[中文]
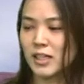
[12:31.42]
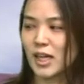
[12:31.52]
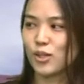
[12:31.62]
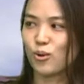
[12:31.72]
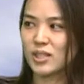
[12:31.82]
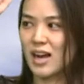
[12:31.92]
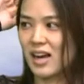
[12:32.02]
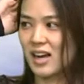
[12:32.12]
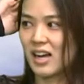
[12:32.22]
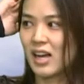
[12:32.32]
放在头
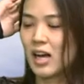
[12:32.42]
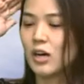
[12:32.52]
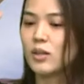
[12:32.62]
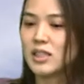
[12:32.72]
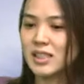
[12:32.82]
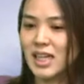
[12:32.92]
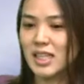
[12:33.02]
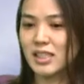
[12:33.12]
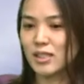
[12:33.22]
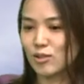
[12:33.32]
上，嗯，或是
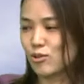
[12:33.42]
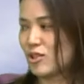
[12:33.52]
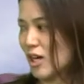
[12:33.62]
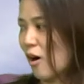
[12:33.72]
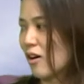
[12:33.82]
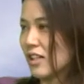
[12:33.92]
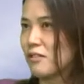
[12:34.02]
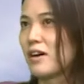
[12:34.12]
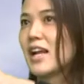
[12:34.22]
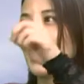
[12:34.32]
将你的脚可
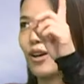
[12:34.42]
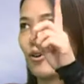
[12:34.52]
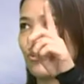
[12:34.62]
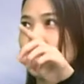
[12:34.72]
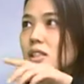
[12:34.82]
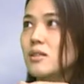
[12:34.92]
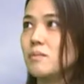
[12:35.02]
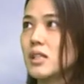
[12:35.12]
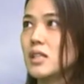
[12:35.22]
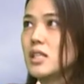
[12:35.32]
能放在天空，就是
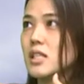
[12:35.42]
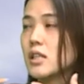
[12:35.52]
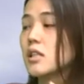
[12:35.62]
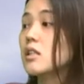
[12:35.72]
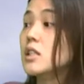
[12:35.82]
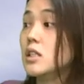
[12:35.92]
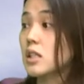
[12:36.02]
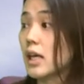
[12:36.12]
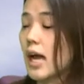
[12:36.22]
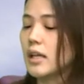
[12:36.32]
变成一些特技
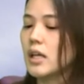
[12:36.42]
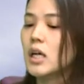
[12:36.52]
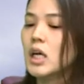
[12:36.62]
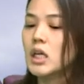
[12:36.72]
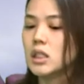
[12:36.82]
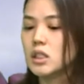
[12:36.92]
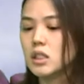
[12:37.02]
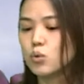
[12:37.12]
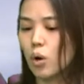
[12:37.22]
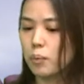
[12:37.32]
的概念。对，
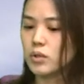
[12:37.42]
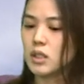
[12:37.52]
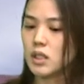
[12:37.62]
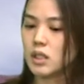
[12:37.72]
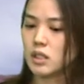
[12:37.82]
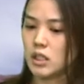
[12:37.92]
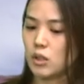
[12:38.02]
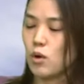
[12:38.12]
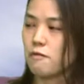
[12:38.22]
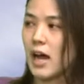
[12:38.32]
其实我不是一个
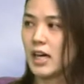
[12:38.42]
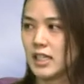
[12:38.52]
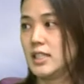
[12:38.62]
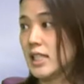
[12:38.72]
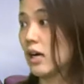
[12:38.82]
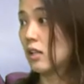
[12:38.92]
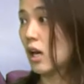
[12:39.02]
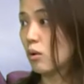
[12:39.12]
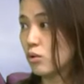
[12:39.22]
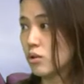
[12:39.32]
体位法很强
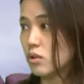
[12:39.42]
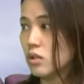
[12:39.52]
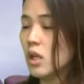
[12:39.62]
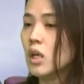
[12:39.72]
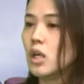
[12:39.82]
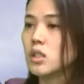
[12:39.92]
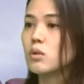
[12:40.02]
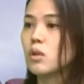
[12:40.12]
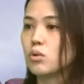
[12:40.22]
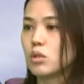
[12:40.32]
的老师，而
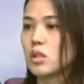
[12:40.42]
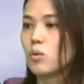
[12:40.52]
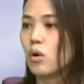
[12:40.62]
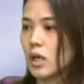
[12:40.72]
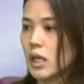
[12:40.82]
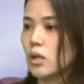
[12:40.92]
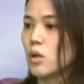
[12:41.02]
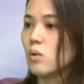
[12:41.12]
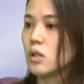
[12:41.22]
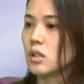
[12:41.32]
是我觉得我可
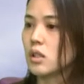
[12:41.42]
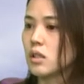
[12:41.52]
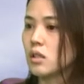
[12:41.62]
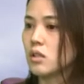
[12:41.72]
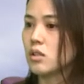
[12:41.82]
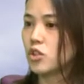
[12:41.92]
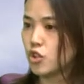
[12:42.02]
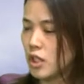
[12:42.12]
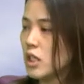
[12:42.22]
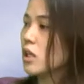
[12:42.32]
以用我的
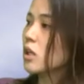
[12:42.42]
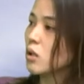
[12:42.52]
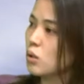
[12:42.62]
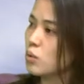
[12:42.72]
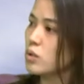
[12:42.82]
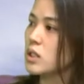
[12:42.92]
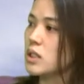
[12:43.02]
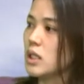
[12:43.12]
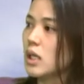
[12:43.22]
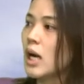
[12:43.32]
声音跟呼
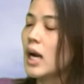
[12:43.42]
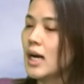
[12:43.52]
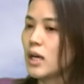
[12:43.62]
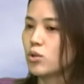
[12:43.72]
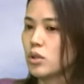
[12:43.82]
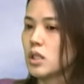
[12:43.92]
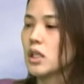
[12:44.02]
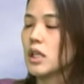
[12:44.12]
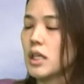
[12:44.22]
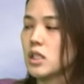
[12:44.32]
吸，让学
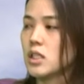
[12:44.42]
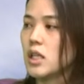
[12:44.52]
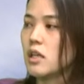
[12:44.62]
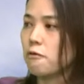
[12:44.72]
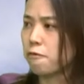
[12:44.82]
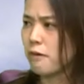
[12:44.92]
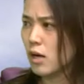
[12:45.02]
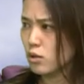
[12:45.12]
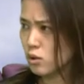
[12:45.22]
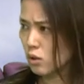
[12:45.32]
生可以呈现一个
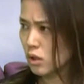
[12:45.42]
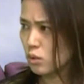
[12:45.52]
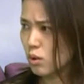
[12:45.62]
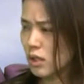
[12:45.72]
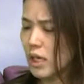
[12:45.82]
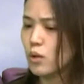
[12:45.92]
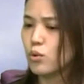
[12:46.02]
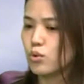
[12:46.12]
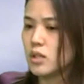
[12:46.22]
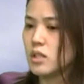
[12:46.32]
放松的状态，因
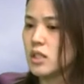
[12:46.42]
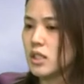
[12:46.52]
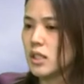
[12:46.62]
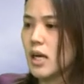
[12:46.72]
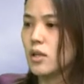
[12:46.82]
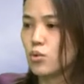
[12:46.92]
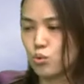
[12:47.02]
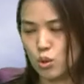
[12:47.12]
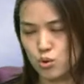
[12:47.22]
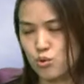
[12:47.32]
为我觉得这是现代人
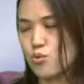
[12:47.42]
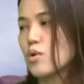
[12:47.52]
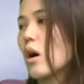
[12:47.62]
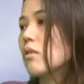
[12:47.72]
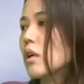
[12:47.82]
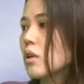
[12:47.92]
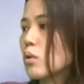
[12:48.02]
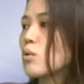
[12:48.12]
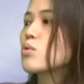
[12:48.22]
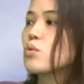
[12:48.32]
最需要的一
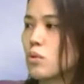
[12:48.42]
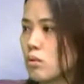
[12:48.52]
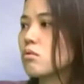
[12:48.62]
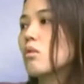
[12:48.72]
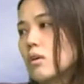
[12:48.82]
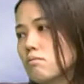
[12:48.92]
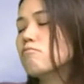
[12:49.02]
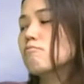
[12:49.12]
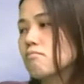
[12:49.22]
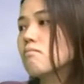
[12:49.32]
个动作。对，
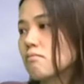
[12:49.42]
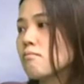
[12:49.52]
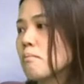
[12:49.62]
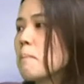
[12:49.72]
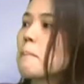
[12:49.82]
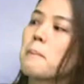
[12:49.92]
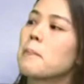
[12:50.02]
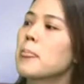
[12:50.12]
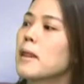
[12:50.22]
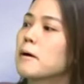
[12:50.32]
没错，现代
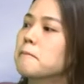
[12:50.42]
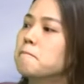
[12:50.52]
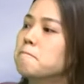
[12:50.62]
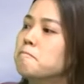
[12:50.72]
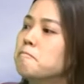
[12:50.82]
人其实